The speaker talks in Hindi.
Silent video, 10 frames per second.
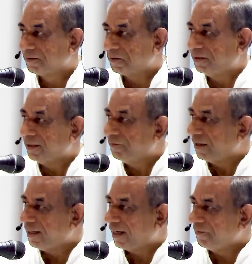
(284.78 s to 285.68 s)
तो द
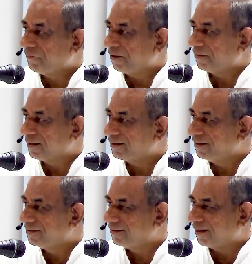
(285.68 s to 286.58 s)
डिवाइन लाइफ का
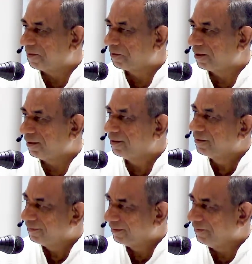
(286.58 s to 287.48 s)
ट्रांसलेशन क्या होगा
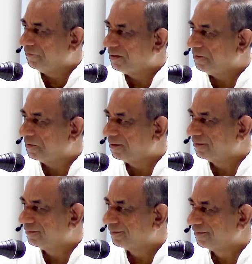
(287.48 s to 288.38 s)
दिव्य जीवन
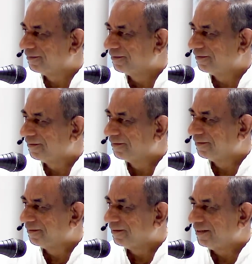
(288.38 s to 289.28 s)

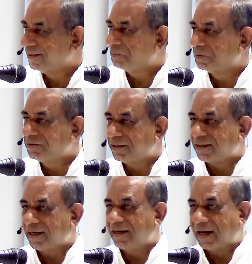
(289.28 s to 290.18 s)
इस पुस्तक
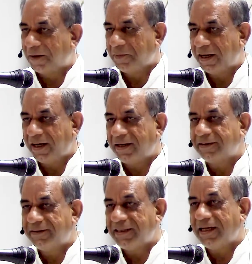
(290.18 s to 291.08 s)
का नाम है
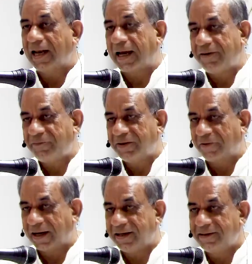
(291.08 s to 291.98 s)
दी लाइफ
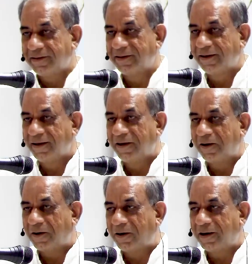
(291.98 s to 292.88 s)
डिवाइन
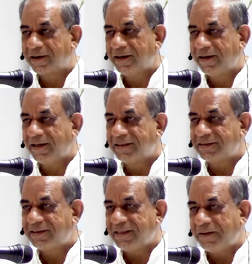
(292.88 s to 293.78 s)
और
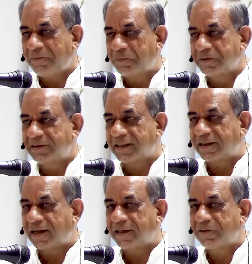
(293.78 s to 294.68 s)
इसी पुस्तक
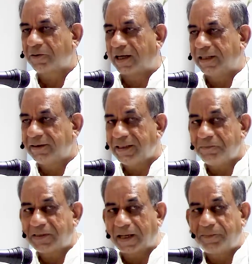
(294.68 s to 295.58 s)
का जो अंतिम
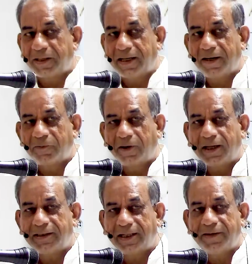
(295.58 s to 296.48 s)
चैप्टर है वो है
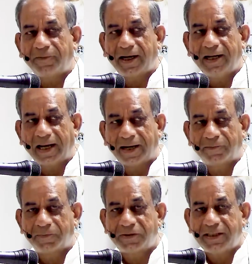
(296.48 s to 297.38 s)
द डिवाइन लाइफ
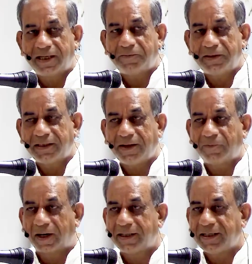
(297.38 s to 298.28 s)
अब श्री अरविंद की
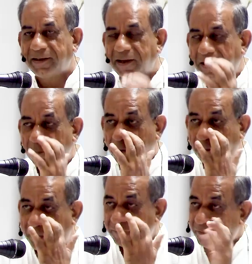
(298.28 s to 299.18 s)
वाणी वो
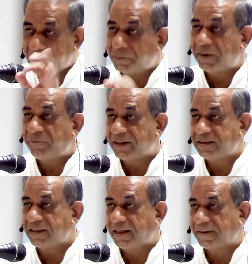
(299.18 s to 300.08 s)
परफेक्ट
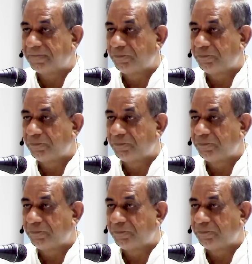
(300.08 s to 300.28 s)
परफेक्शन है